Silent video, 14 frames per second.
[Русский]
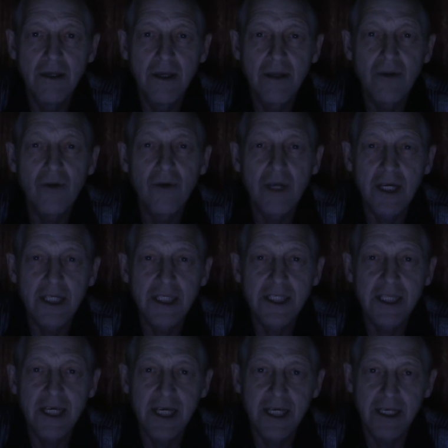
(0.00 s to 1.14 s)
Только
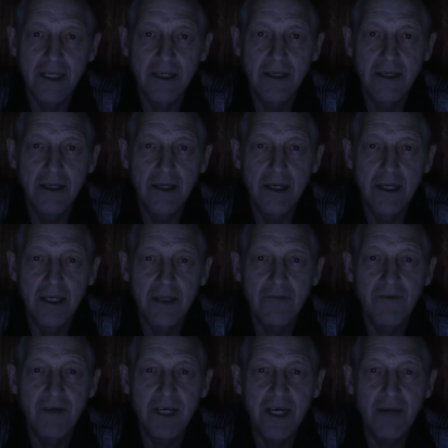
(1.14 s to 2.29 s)
знай,
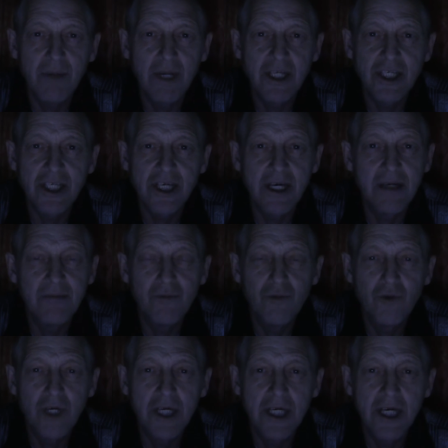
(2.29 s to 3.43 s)
твоя большая мука
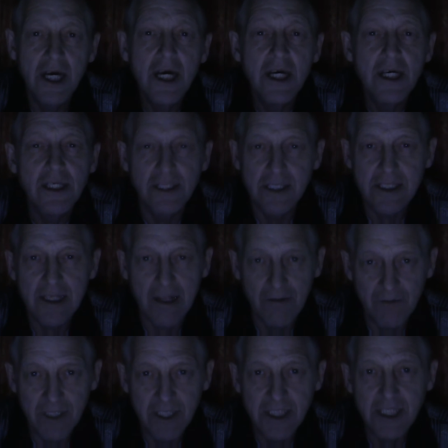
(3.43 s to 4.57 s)
не
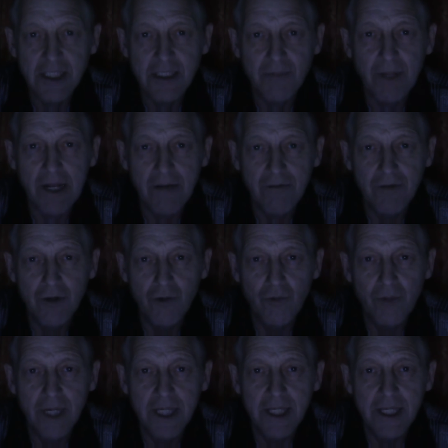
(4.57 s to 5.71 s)
сравнится с правдой
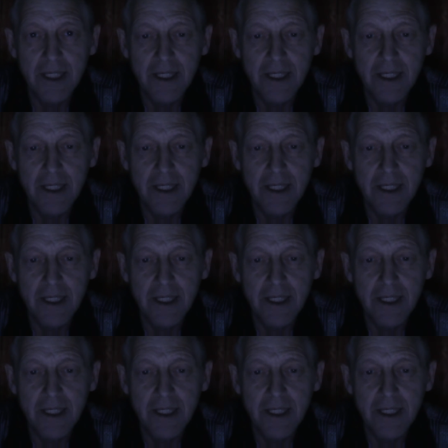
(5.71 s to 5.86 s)
моей.